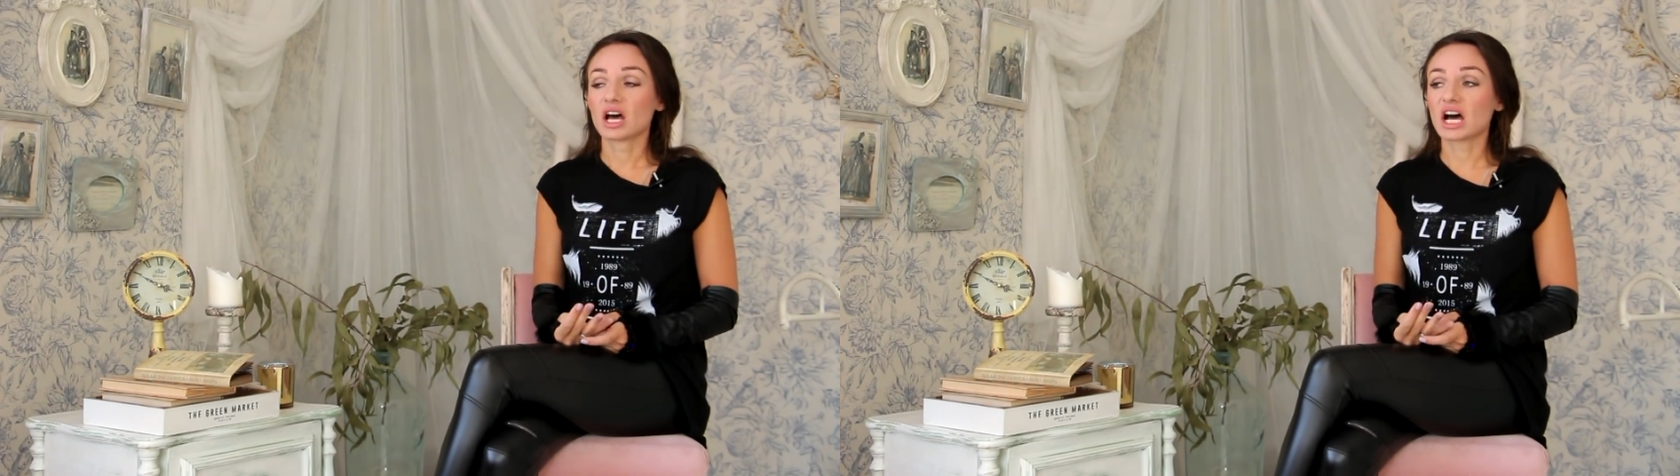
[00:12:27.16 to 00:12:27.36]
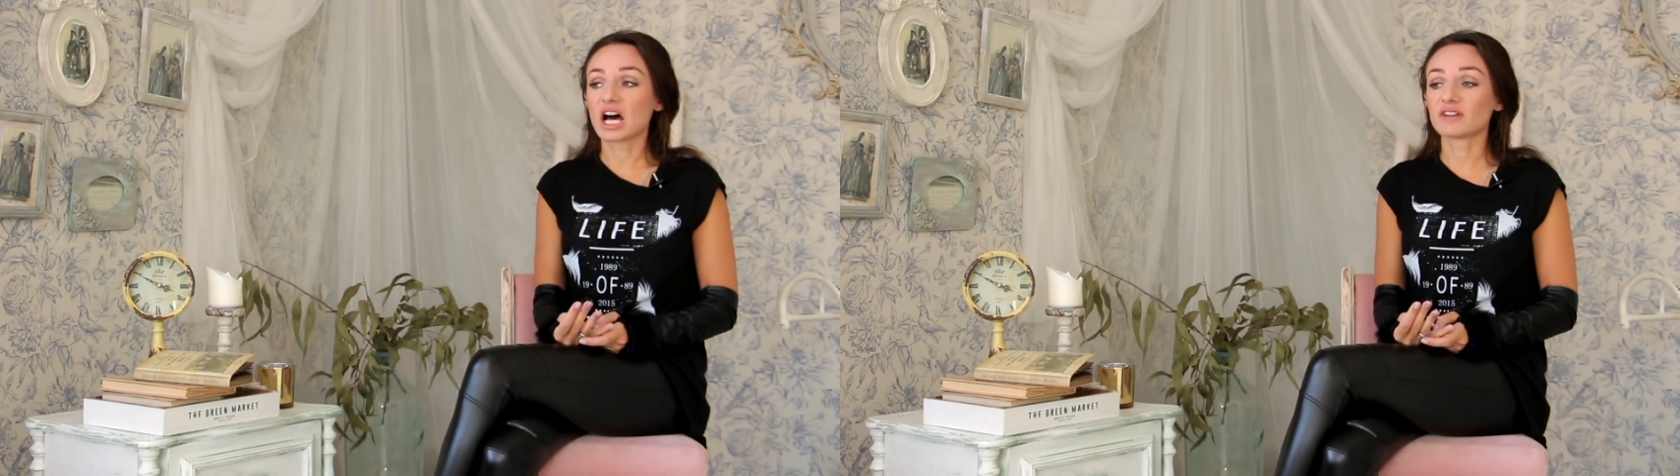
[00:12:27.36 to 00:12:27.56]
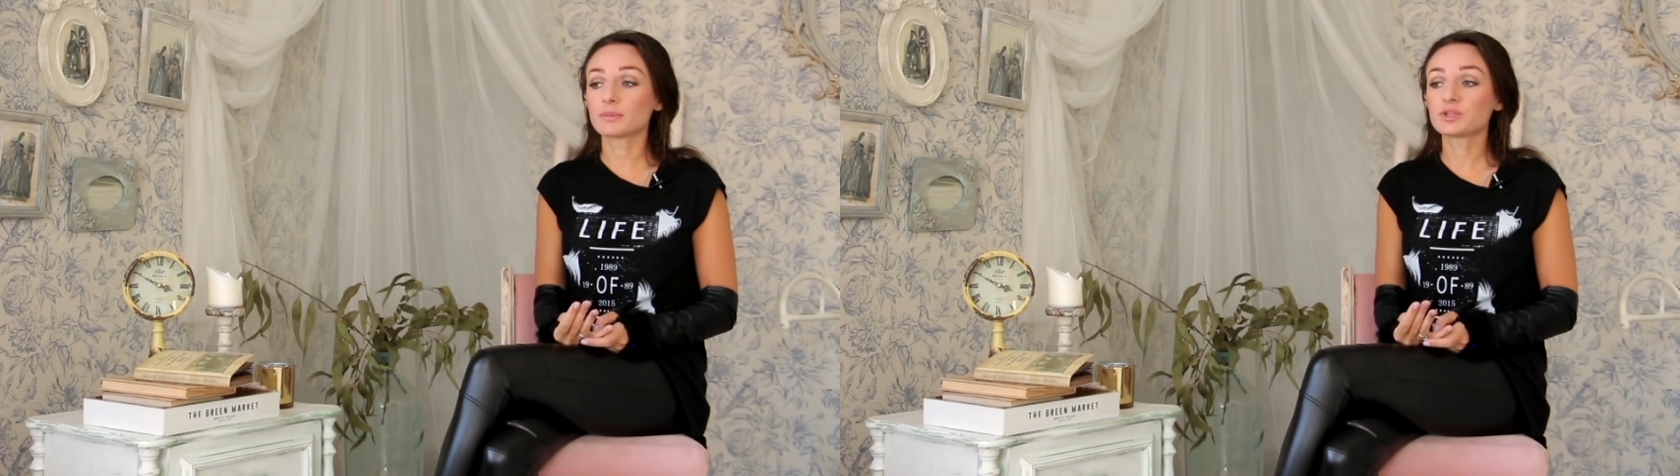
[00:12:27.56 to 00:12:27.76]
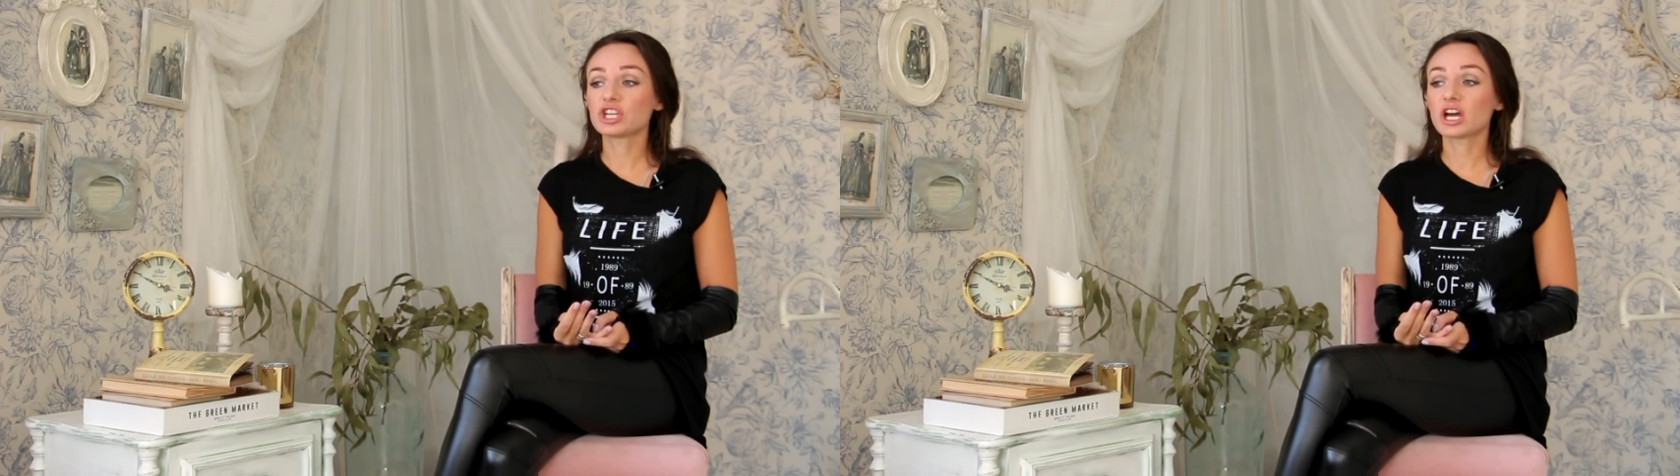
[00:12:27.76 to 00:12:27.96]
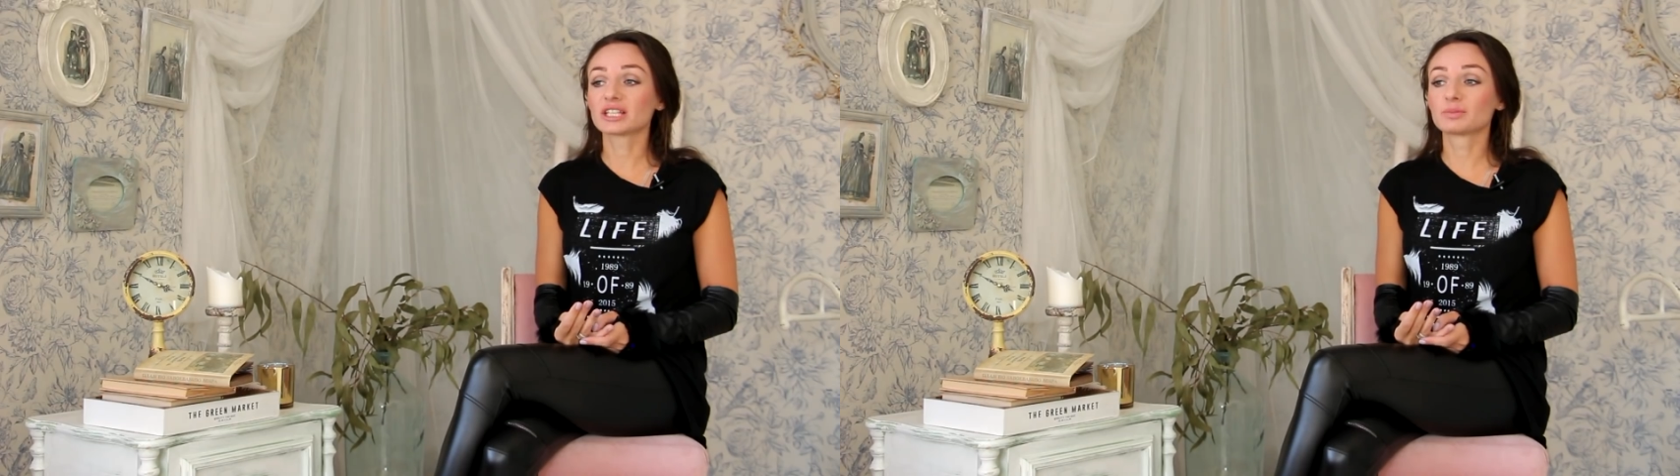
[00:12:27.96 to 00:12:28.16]
А,
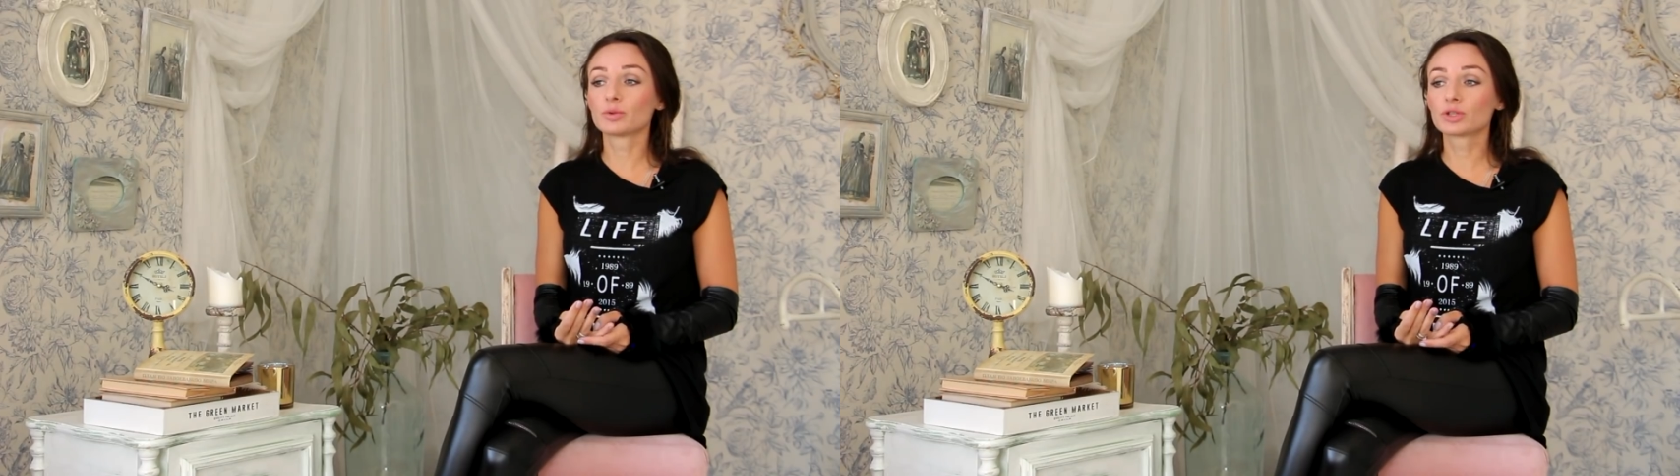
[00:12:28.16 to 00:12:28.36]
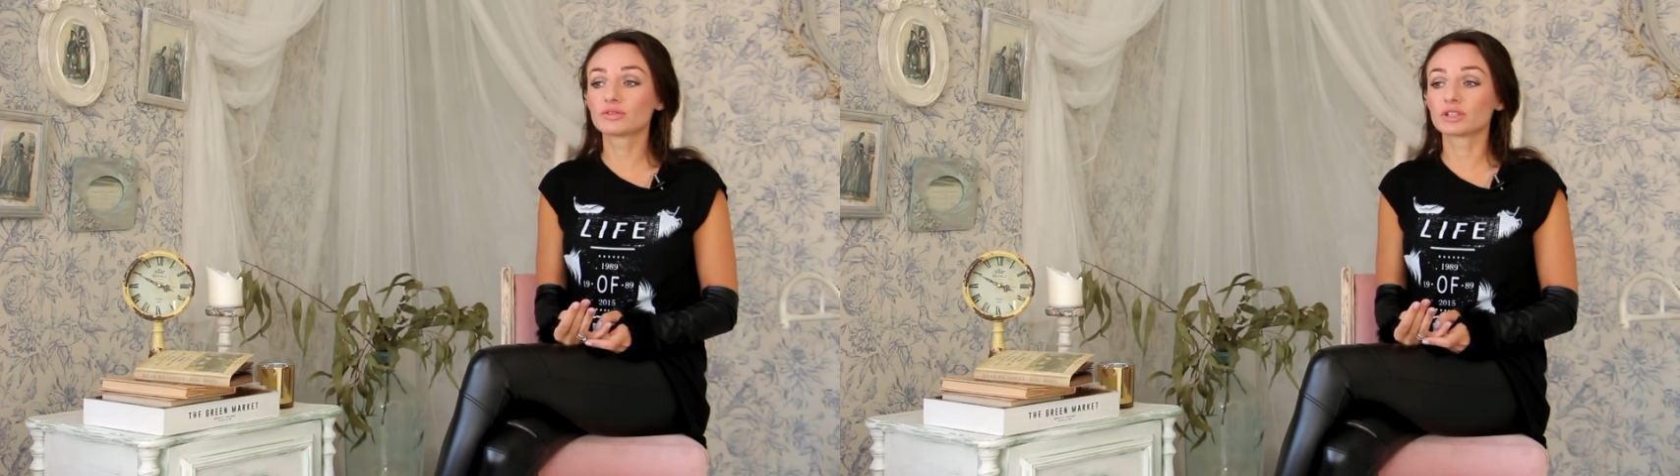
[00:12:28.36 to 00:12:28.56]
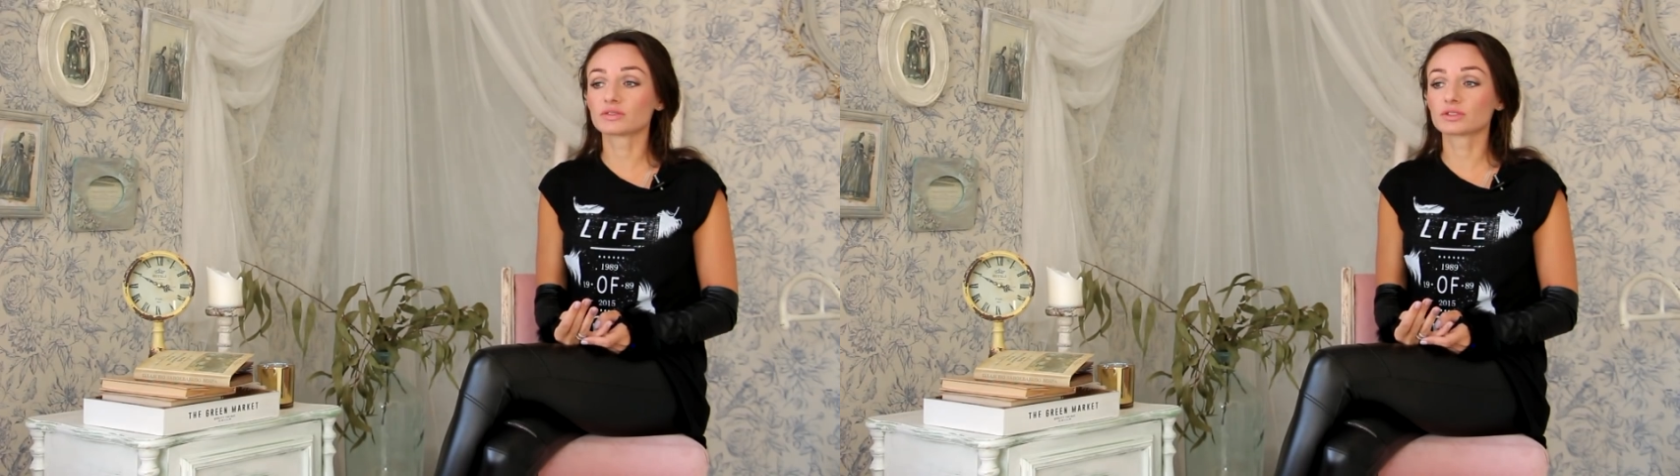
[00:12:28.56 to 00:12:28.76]
вообще отпугивает